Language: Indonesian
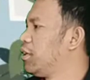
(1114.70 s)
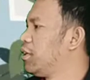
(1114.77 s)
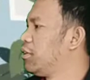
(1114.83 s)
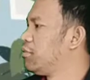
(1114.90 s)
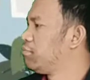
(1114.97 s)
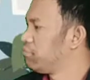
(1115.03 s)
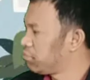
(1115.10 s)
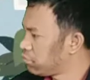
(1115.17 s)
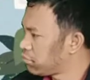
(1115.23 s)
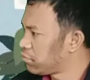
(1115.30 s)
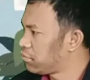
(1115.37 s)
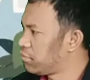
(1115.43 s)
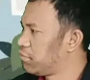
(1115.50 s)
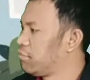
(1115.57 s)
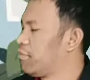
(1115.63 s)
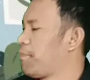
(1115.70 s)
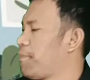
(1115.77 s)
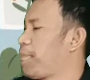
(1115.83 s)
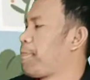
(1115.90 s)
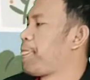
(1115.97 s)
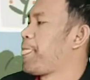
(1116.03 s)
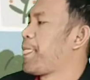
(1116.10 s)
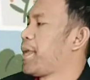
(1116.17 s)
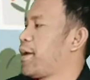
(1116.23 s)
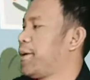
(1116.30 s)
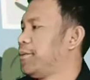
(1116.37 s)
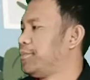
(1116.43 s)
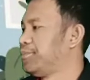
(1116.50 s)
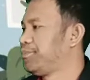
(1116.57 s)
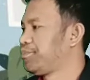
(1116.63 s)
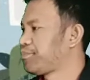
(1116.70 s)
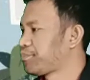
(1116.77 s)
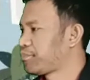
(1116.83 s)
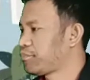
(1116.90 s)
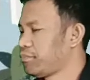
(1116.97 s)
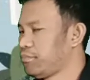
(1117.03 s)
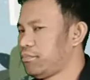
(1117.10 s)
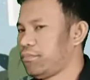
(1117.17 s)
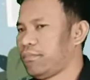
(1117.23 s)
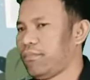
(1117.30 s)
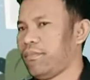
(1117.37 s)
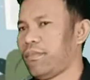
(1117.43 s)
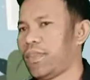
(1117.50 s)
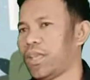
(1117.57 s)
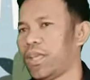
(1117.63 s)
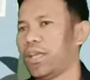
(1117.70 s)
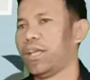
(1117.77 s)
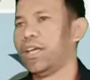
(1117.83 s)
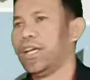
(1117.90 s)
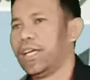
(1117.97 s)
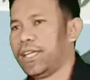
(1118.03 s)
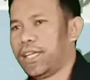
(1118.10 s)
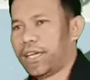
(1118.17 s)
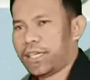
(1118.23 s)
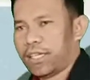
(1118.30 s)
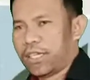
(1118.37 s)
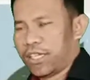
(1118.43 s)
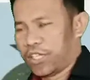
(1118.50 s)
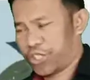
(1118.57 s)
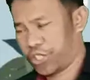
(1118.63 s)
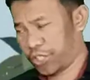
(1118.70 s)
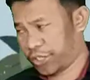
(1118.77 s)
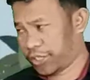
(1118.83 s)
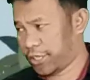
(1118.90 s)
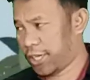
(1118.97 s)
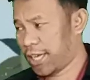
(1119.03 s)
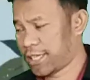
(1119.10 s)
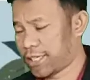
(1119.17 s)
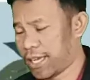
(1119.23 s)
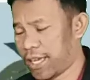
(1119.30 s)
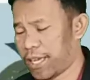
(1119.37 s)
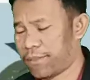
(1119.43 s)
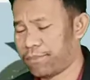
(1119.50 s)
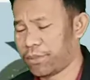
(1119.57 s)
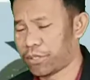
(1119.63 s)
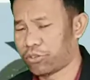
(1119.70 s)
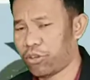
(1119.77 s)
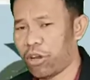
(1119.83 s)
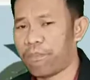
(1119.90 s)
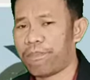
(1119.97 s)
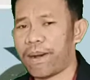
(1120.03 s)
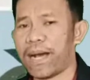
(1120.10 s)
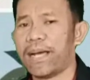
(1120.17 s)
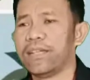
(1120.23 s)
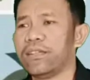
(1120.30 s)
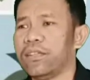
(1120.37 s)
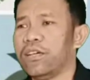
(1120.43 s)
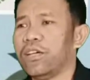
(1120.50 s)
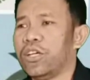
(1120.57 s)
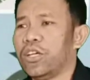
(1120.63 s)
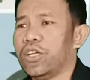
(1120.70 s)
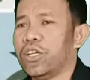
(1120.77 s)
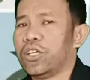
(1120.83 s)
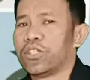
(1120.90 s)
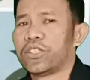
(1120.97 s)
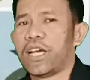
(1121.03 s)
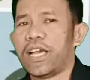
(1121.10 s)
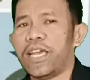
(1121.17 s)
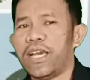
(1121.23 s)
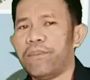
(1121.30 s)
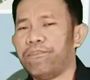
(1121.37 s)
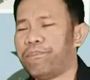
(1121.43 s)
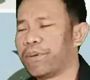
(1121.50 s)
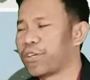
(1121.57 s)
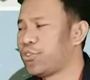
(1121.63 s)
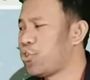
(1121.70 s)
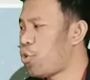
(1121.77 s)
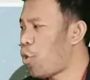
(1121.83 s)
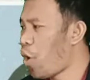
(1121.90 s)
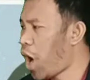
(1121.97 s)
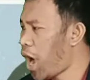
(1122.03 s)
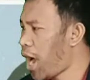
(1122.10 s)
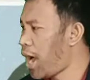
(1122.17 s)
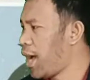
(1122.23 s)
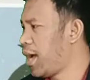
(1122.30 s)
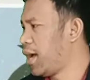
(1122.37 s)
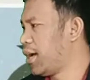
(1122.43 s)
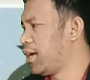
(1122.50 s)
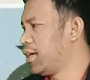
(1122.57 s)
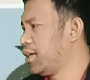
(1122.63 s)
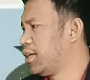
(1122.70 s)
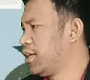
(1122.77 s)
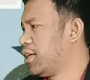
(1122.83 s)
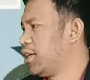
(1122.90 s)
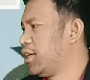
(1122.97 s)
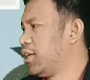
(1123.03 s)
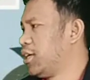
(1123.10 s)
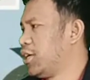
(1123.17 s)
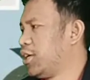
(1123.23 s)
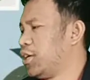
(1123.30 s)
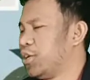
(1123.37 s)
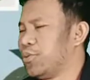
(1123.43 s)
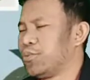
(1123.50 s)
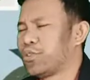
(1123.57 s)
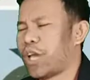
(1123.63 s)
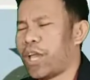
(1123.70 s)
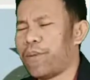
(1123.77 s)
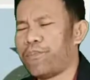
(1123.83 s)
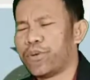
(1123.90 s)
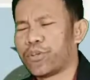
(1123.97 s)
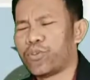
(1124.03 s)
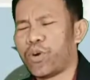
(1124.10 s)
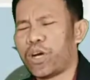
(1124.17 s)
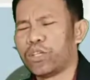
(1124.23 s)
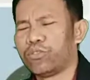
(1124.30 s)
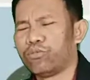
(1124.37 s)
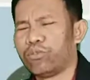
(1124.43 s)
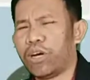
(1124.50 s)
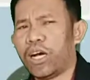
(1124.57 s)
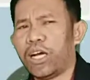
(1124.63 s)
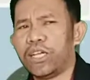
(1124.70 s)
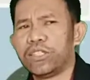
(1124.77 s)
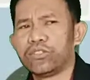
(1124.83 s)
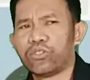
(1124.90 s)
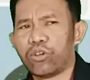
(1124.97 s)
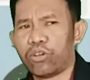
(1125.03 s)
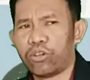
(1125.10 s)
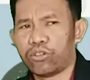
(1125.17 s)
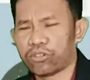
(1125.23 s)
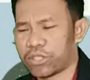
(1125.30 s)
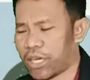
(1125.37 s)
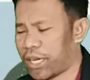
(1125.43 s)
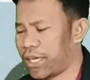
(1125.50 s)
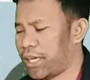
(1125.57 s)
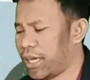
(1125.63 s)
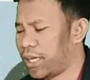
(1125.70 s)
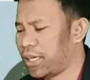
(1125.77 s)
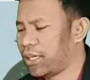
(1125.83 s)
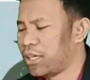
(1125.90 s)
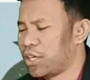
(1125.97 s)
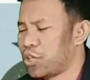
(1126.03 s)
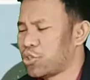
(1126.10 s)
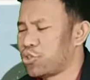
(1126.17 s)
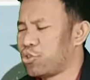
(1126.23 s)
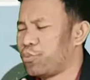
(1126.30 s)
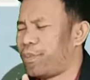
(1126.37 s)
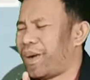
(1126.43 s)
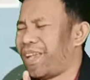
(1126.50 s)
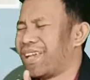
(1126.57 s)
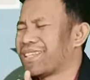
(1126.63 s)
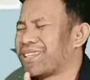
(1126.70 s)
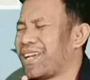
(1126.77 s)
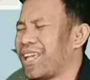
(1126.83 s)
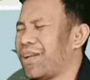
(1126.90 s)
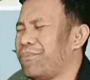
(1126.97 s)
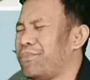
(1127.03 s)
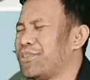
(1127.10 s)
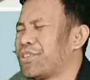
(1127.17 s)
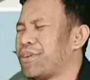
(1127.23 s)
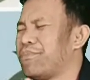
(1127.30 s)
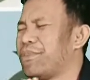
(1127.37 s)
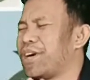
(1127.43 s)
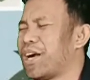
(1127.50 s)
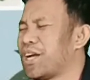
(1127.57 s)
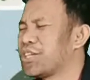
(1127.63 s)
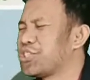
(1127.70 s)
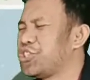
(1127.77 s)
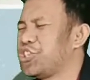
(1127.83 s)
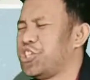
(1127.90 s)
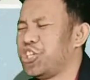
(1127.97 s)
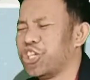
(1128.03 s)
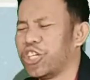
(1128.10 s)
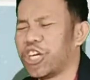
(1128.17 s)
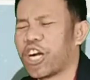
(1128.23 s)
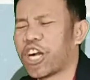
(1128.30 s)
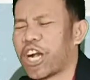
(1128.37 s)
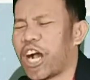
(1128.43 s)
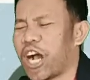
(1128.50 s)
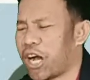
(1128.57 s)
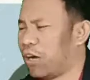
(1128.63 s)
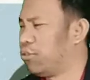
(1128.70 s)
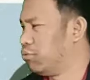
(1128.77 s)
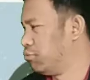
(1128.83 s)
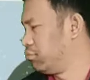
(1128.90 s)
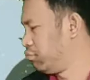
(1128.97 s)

Hmm. Terus papa ngapain lagi? Nah, setelah saya bertobat, saya berdoa saya berdoa Tuhan tolong saya supaya saya bisa mengasihi Engkau.